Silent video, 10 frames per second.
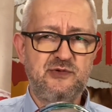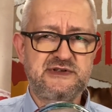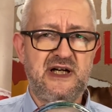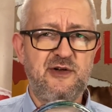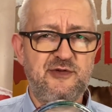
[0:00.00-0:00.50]

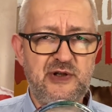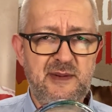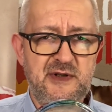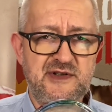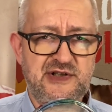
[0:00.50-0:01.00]

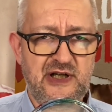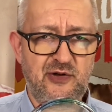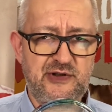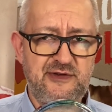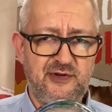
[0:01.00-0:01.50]
zachowujemy
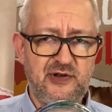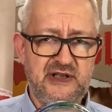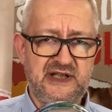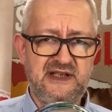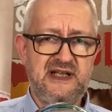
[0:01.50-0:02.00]
szeroki,
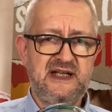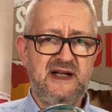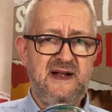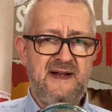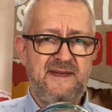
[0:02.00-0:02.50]
wolny rynek,
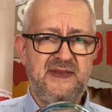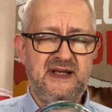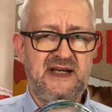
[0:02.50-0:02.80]
e,